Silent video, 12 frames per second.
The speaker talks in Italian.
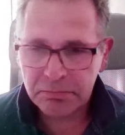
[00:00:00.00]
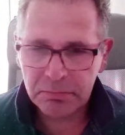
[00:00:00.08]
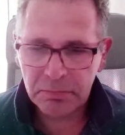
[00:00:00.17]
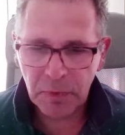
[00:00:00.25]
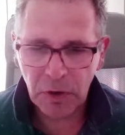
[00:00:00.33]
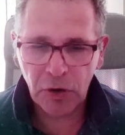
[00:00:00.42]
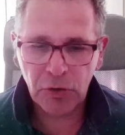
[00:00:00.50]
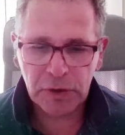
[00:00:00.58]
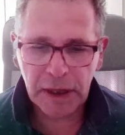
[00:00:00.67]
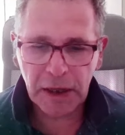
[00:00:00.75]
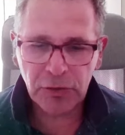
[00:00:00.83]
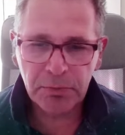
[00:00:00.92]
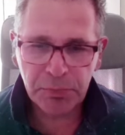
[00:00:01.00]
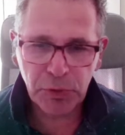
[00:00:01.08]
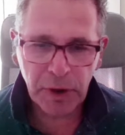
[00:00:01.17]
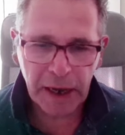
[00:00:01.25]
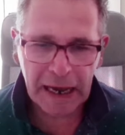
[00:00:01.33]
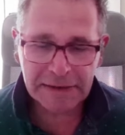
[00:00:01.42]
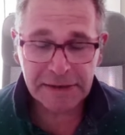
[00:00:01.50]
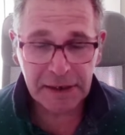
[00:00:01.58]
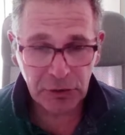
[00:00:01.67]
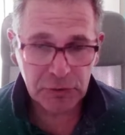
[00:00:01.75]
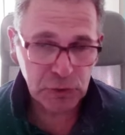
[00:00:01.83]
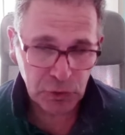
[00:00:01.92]
l'ho notato in più
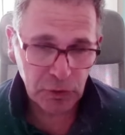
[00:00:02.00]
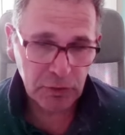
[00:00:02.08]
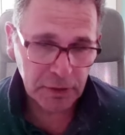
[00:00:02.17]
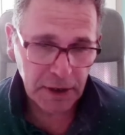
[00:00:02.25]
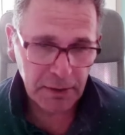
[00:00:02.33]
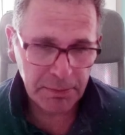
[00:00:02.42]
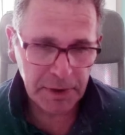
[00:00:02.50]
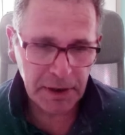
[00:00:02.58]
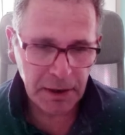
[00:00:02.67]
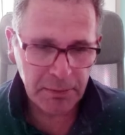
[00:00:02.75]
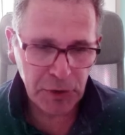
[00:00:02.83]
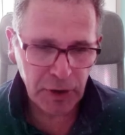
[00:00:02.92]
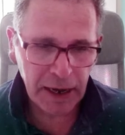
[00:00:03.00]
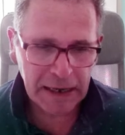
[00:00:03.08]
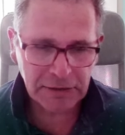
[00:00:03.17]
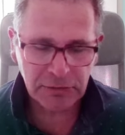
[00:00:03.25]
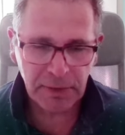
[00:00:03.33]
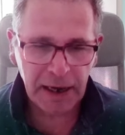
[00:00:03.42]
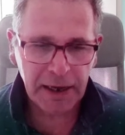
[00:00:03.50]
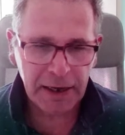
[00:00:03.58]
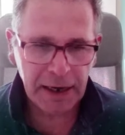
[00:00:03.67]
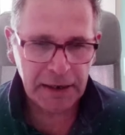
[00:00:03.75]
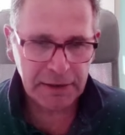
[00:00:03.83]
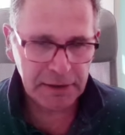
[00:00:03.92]
casi, non solo nel, nel mio caso, ma
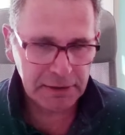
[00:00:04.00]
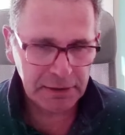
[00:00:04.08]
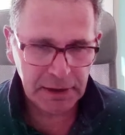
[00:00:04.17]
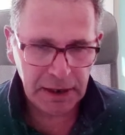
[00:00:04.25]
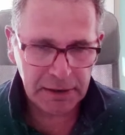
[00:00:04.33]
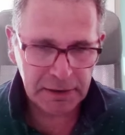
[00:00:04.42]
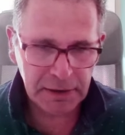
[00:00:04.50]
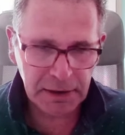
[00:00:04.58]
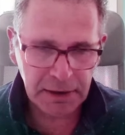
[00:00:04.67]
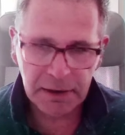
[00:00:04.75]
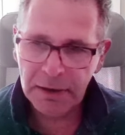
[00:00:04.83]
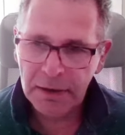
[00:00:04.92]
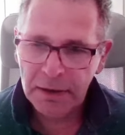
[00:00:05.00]
anche in altri, in altri,